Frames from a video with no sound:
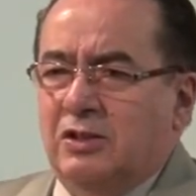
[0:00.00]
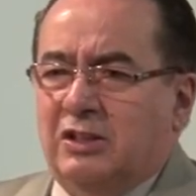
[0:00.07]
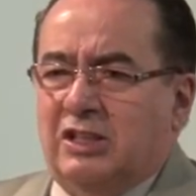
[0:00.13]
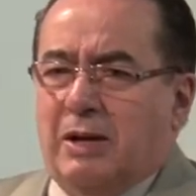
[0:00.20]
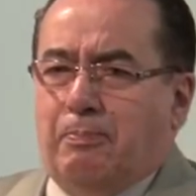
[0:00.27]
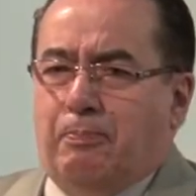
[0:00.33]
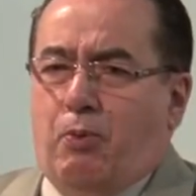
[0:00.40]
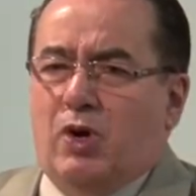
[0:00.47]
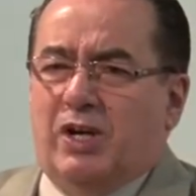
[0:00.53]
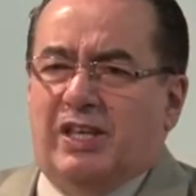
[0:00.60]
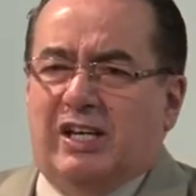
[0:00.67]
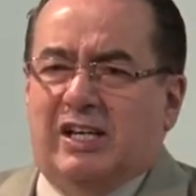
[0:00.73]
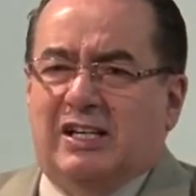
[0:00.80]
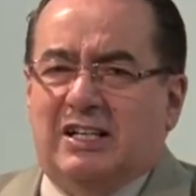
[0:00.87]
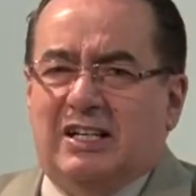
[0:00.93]
que
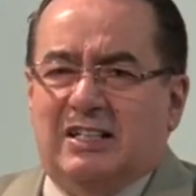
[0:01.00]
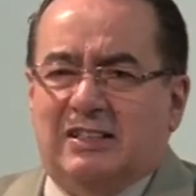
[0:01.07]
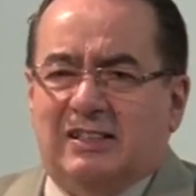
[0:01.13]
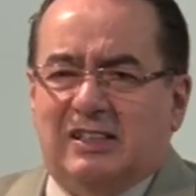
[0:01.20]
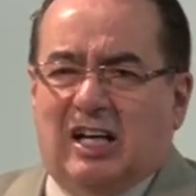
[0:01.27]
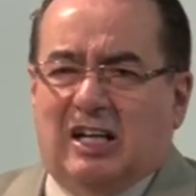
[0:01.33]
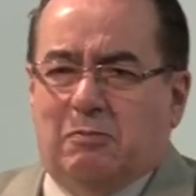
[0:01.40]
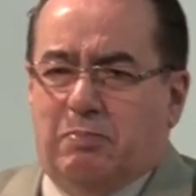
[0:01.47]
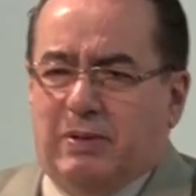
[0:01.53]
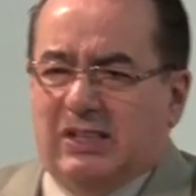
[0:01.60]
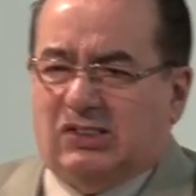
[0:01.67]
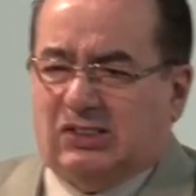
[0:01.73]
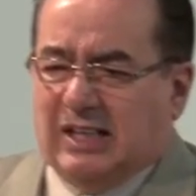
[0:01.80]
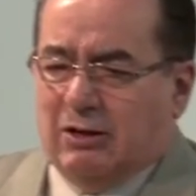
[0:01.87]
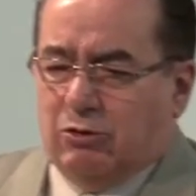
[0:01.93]
puede dar
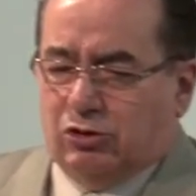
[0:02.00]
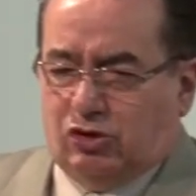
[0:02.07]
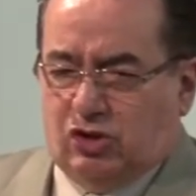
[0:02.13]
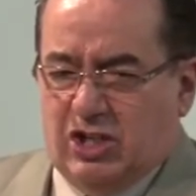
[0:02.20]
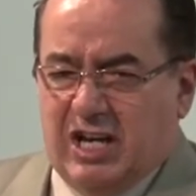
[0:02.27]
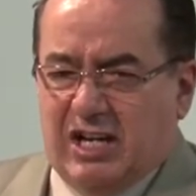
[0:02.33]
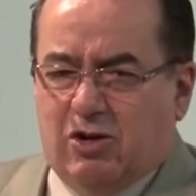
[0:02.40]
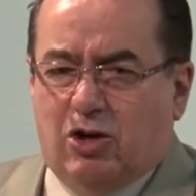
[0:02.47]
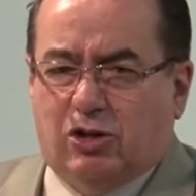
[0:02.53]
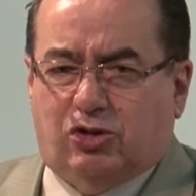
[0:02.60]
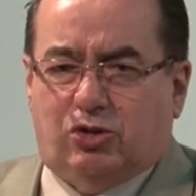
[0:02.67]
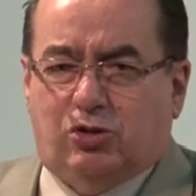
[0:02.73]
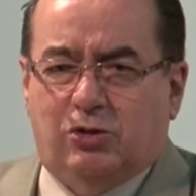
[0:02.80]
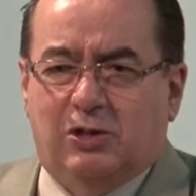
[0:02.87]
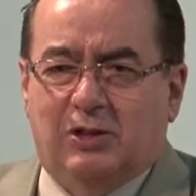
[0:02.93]
vista a los
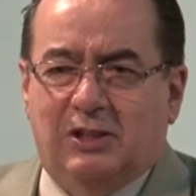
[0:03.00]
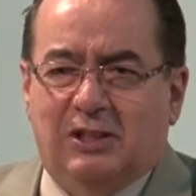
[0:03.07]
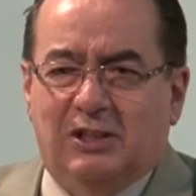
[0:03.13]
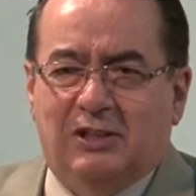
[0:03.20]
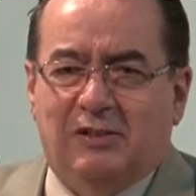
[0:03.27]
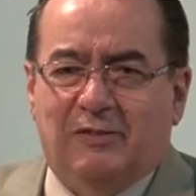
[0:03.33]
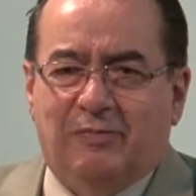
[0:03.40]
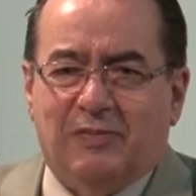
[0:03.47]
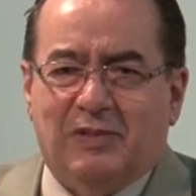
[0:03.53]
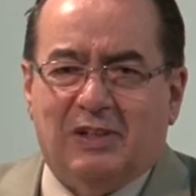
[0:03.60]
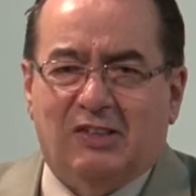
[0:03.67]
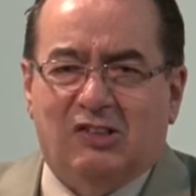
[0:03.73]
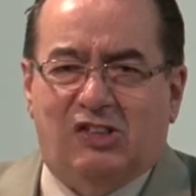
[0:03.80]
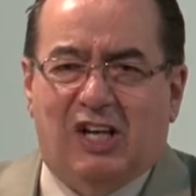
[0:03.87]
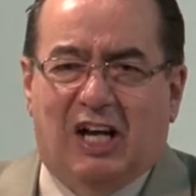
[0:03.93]
ciegos.
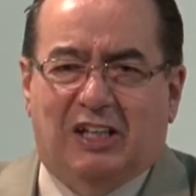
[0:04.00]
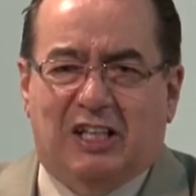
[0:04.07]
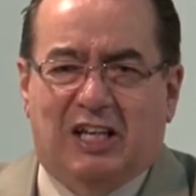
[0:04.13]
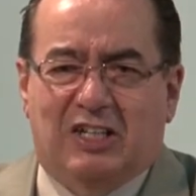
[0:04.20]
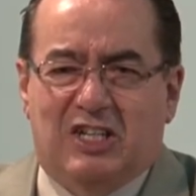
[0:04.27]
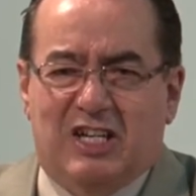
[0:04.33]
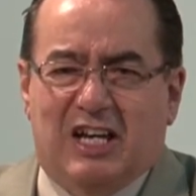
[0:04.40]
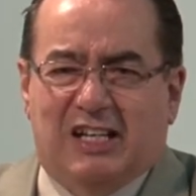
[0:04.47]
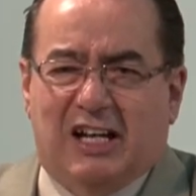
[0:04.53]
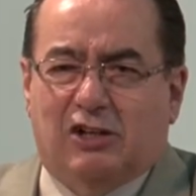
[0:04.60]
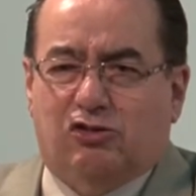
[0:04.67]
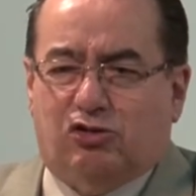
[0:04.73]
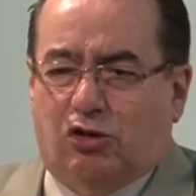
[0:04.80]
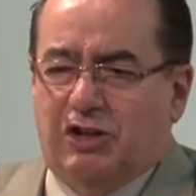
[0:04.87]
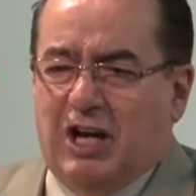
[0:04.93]
Si alguien hiere
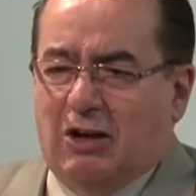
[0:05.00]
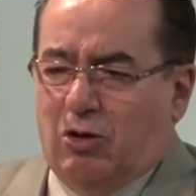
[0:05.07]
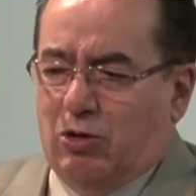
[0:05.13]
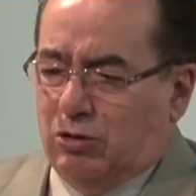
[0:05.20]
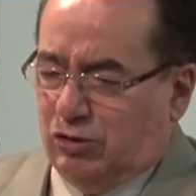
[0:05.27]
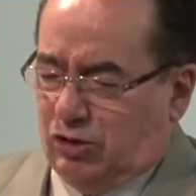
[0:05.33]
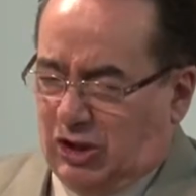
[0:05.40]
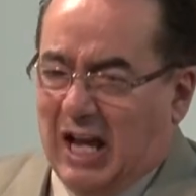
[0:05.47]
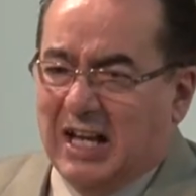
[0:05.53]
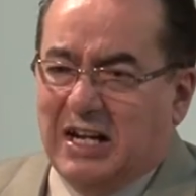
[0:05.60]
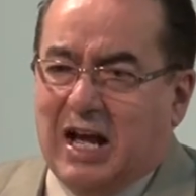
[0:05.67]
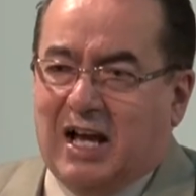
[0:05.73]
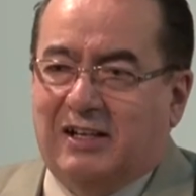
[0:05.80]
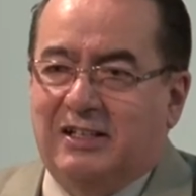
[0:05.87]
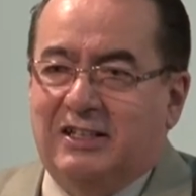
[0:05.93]
al soldado, lo
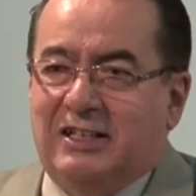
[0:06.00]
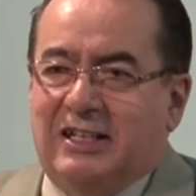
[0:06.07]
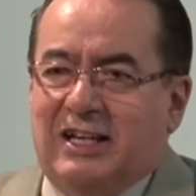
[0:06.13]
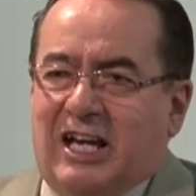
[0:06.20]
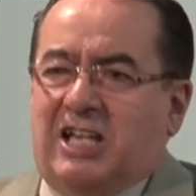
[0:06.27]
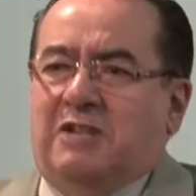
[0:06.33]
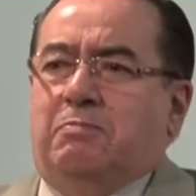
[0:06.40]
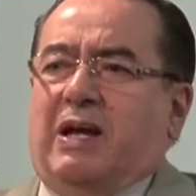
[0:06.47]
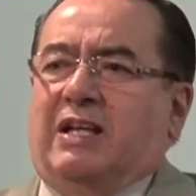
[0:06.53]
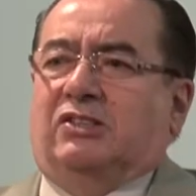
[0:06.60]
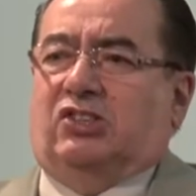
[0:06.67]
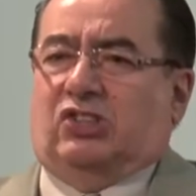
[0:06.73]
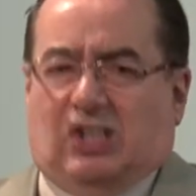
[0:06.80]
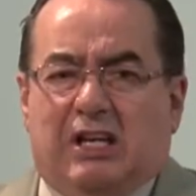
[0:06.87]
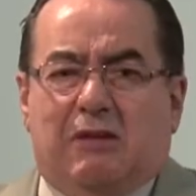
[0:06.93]
sana, es
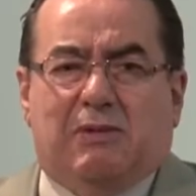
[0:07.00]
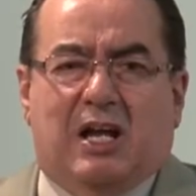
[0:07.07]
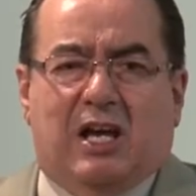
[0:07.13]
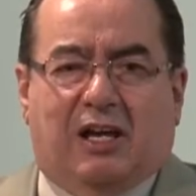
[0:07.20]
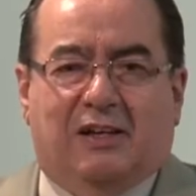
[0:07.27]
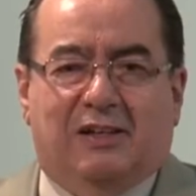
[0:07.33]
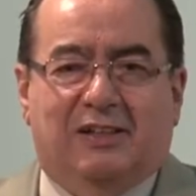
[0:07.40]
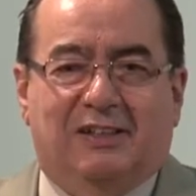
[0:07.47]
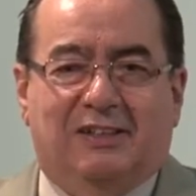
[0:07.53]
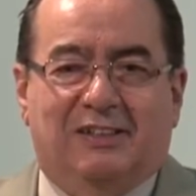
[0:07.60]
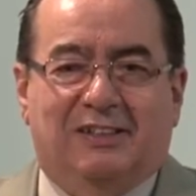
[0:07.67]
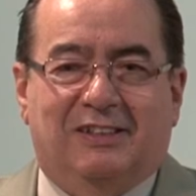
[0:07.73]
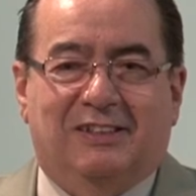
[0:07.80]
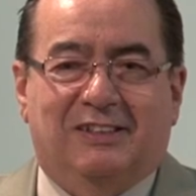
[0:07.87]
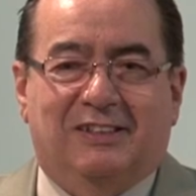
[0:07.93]
invencible.
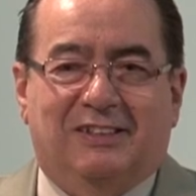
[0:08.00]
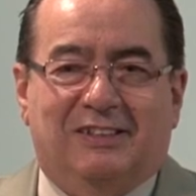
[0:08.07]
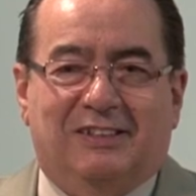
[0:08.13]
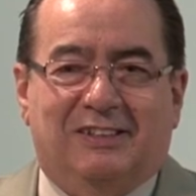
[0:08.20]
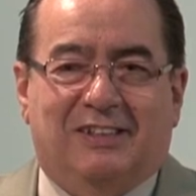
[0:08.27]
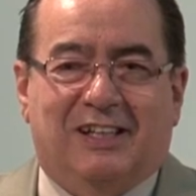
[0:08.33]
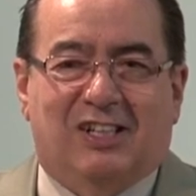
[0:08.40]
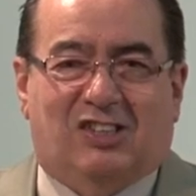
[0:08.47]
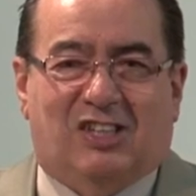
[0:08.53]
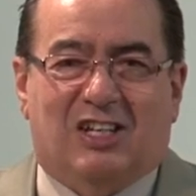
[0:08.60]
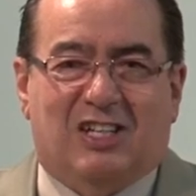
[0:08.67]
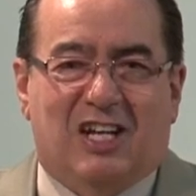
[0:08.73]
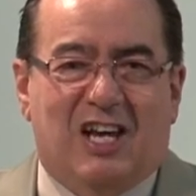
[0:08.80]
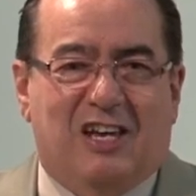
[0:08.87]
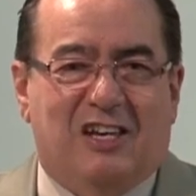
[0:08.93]
Ese
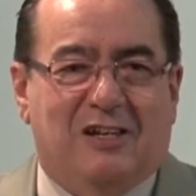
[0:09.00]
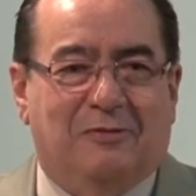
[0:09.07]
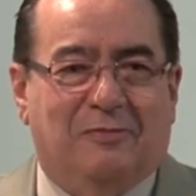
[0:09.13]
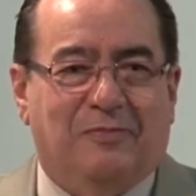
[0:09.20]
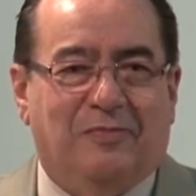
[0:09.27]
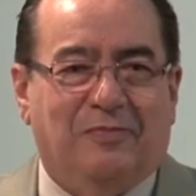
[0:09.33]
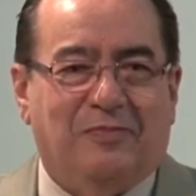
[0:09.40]
rey